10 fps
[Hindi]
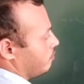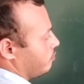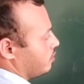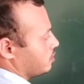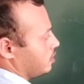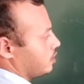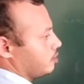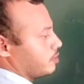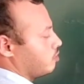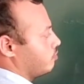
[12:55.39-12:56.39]
फंक्शन की
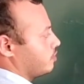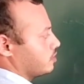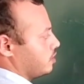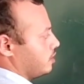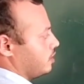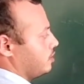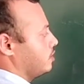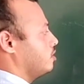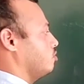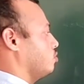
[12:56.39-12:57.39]
पावर फंक्शन
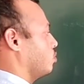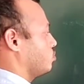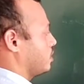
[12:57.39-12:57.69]
है दोनों